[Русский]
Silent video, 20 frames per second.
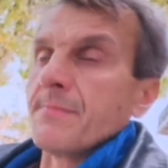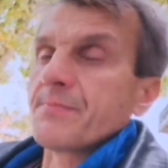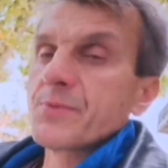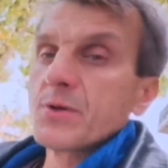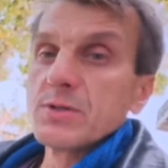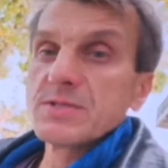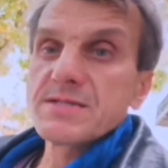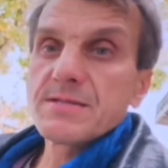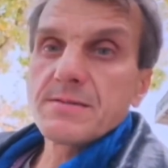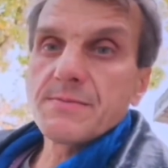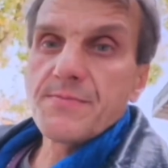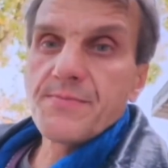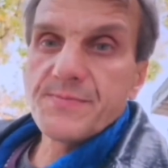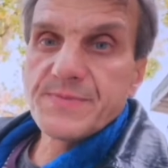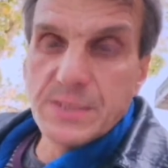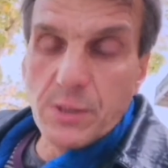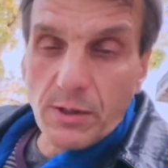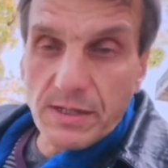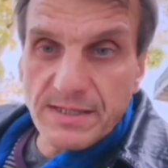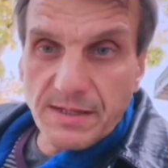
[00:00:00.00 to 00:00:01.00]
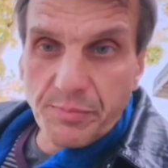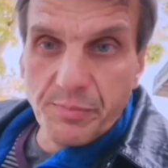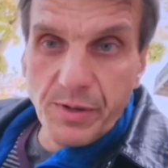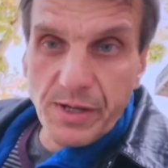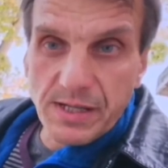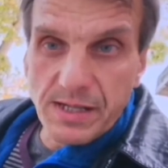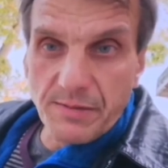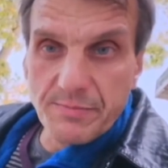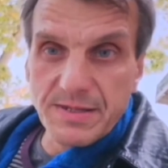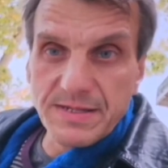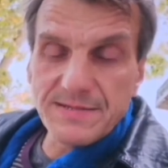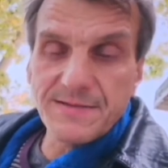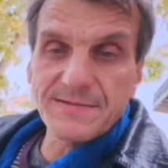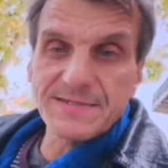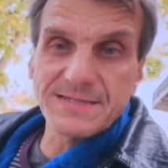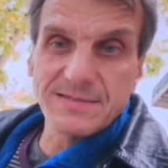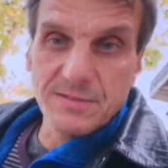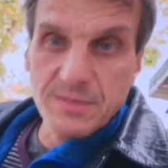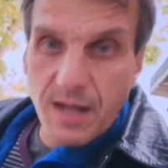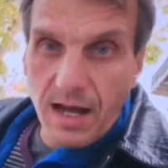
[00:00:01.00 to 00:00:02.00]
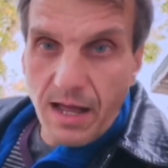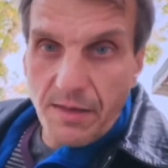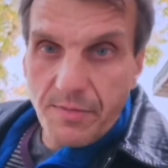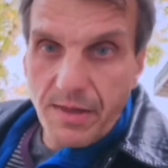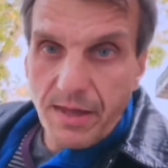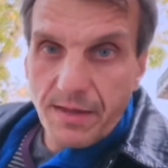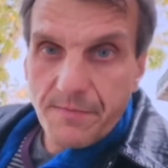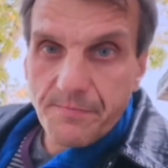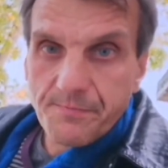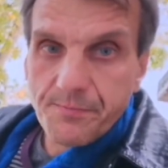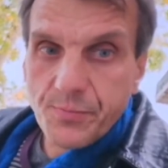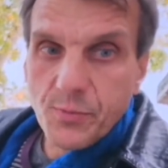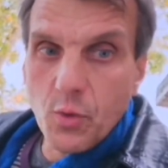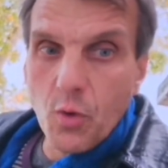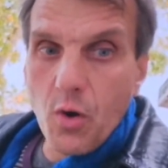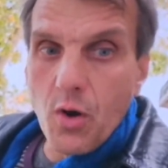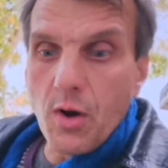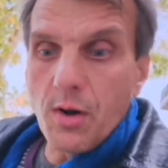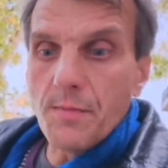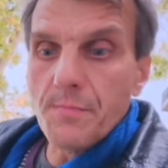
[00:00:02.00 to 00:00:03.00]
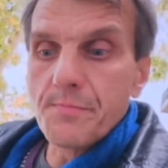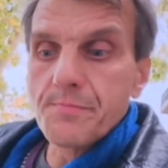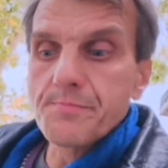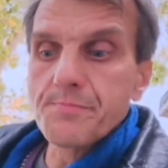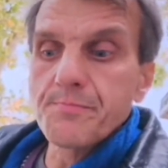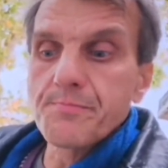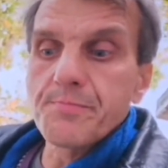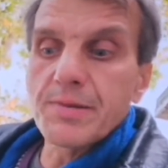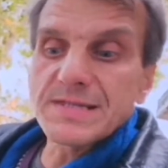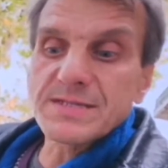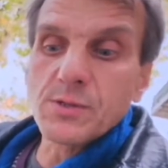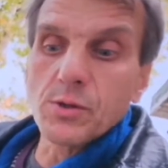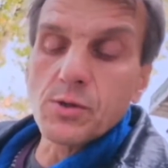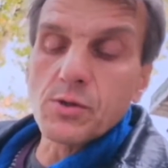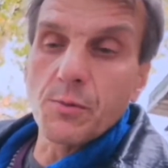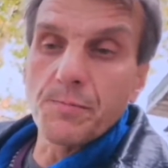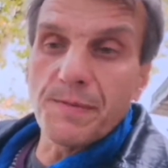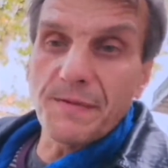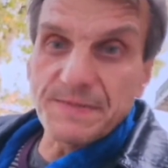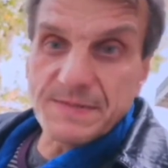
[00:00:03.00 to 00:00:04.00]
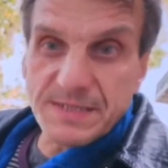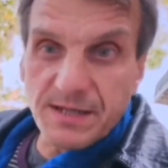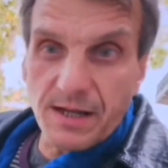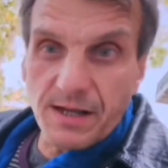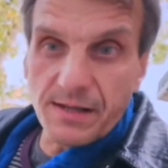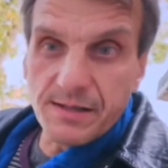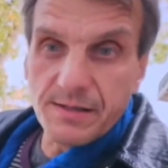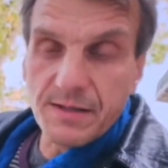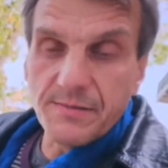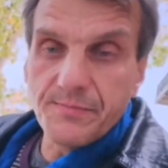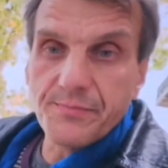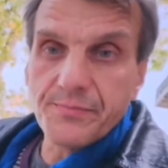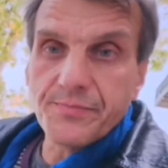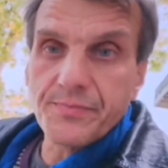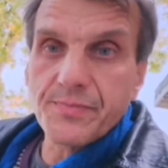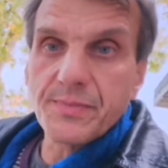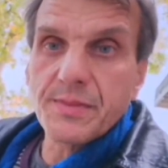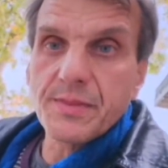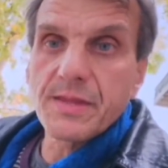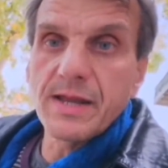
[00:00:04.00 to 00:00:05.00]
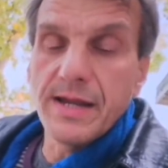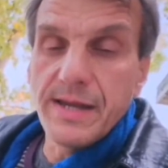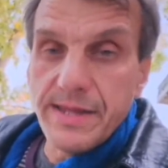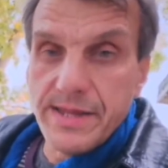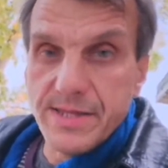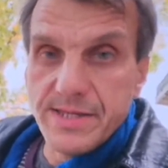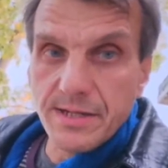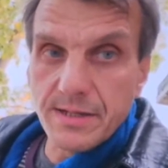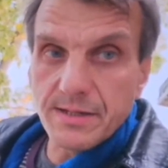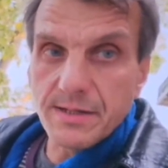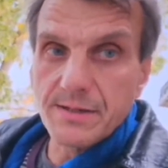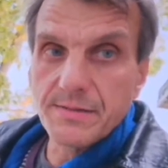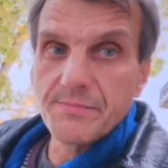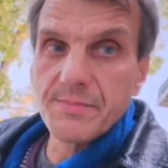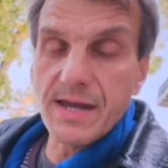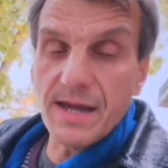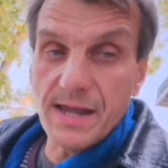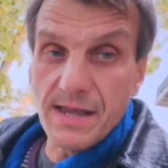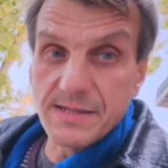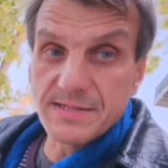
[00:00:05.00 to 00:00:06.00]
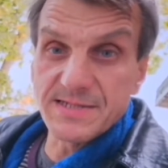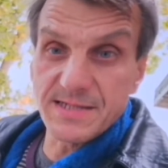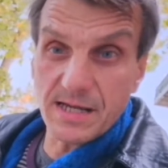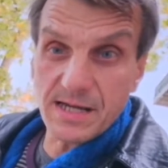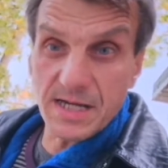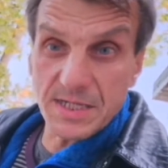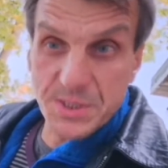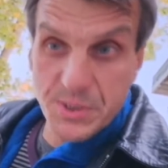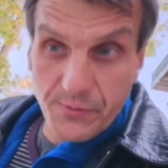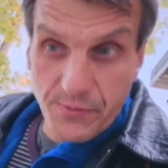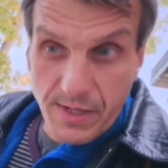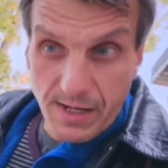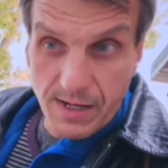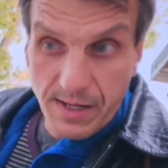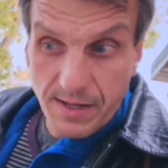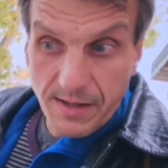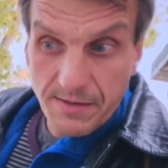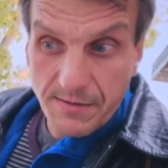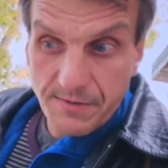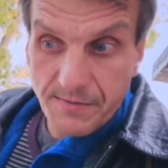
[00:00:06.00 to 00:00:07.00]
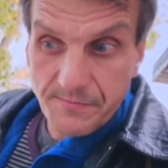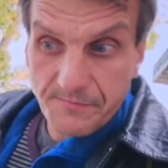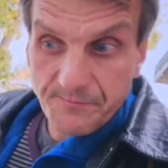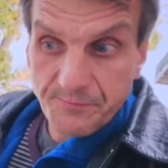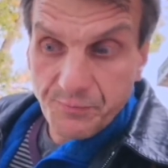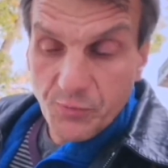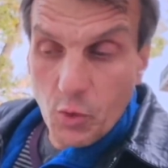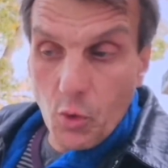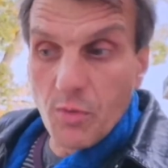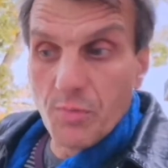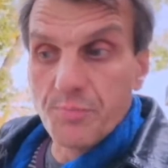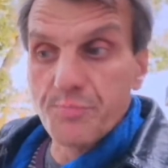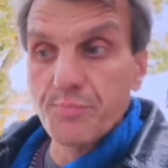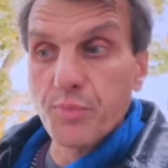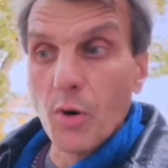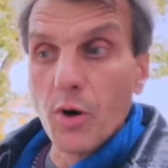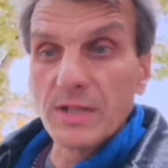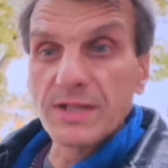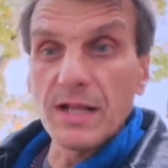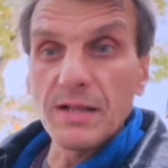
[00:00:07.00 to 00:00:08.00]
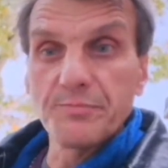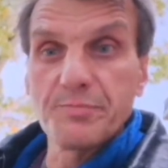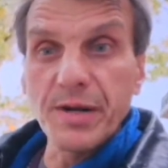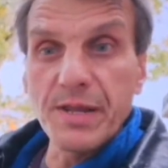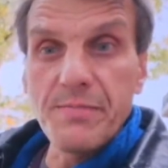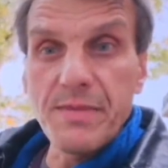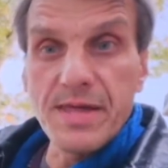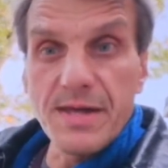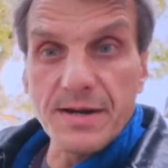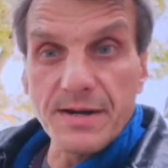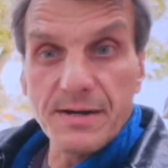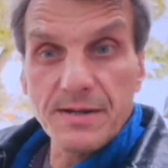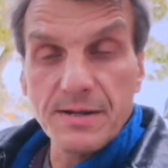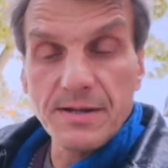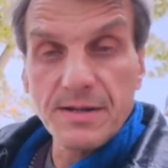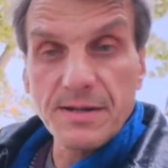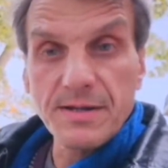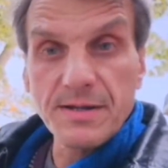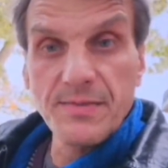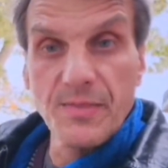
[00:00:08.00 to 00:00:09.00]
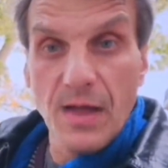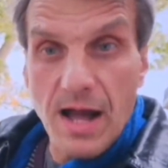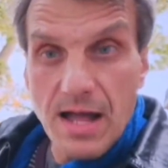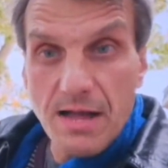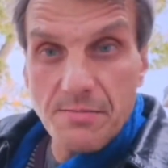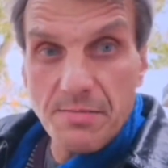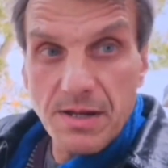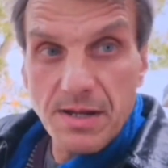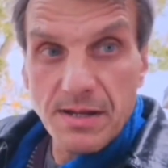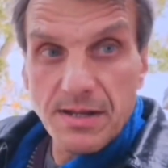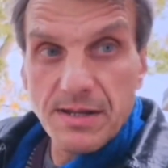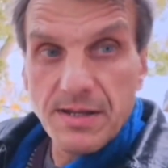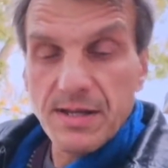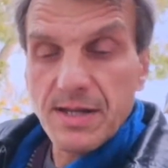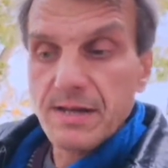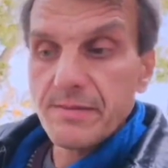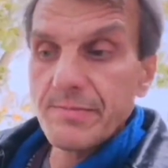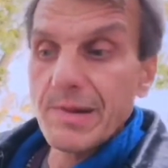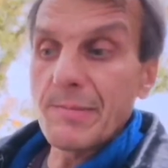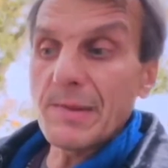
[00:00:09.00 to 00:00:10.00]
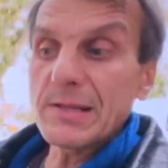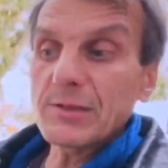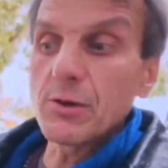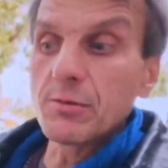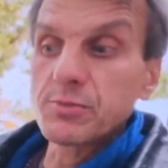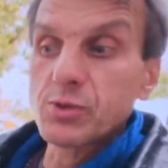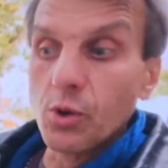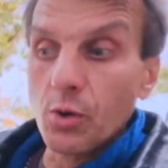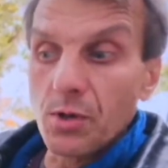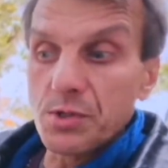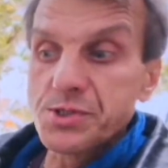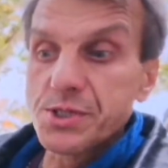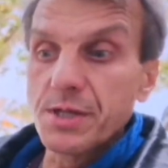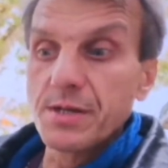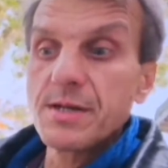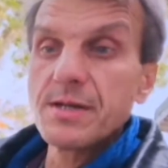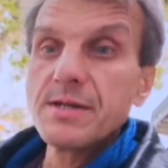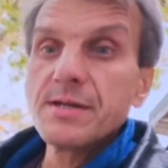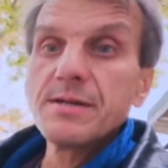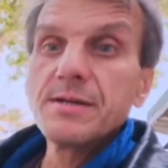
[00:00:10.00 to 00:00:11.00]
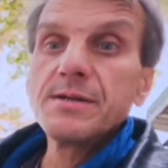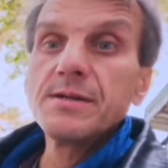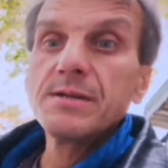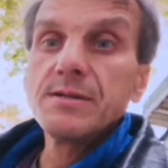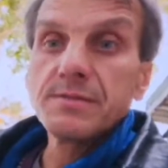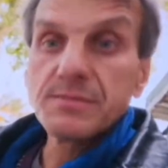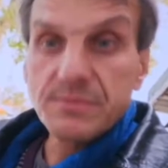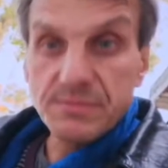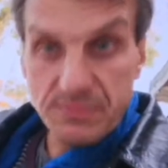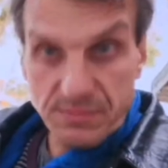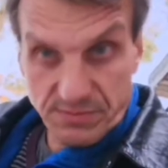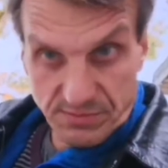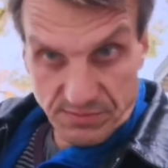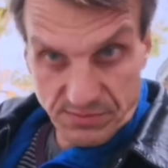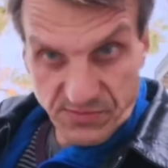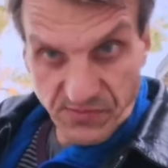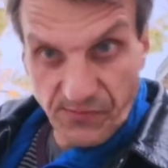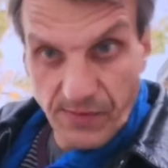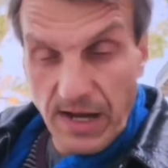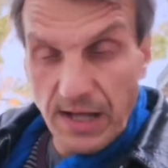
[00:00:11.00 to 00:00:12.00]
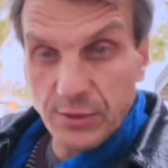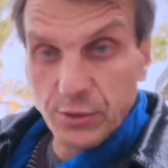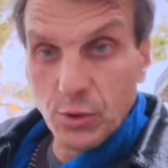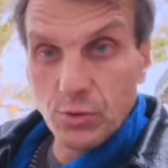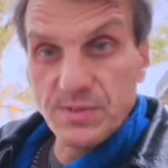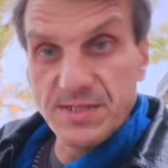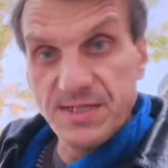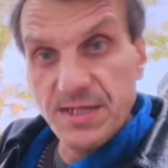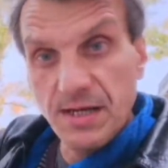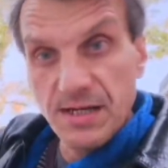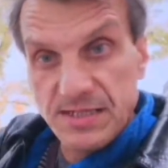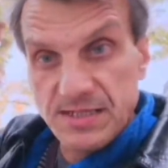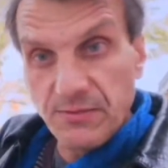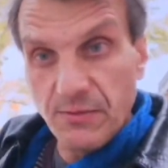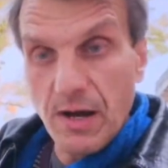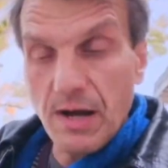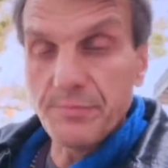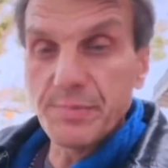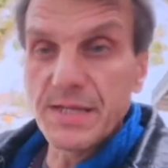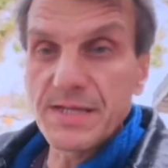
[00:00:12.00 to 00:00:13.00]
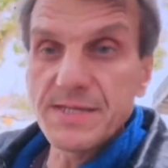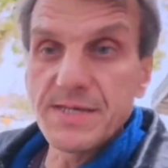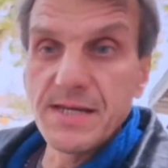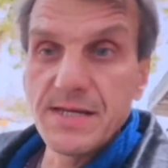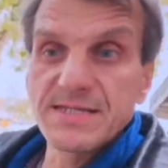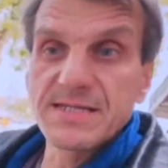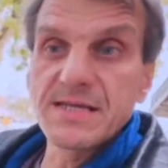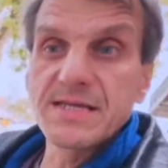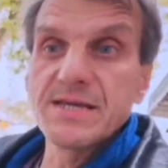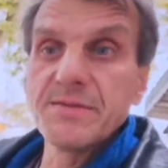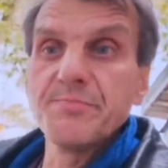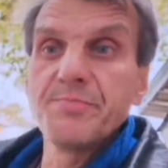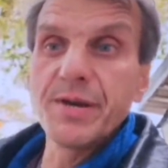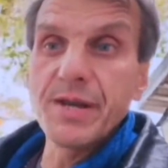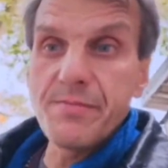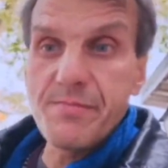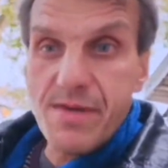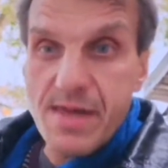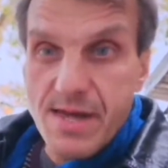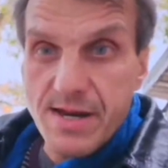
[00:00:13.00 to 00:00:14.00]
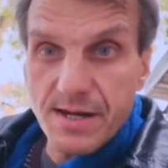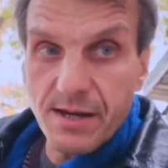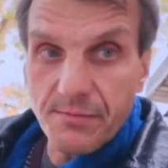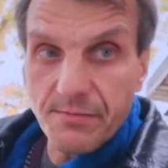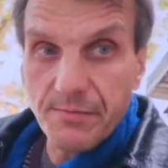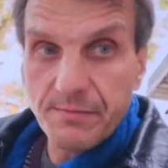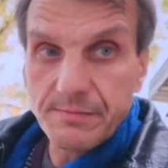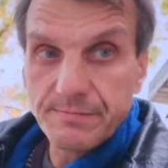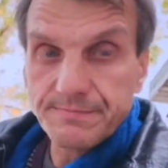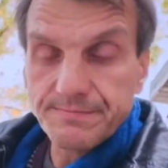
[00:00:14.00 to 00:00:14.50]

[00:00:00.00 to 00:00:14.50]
То есть все это было бы с нами. Но поскольку ПопСтал лидер Михаил Саакашвили, он подал пример нам, мы потом тоже воодрузились, воплотились этим примером.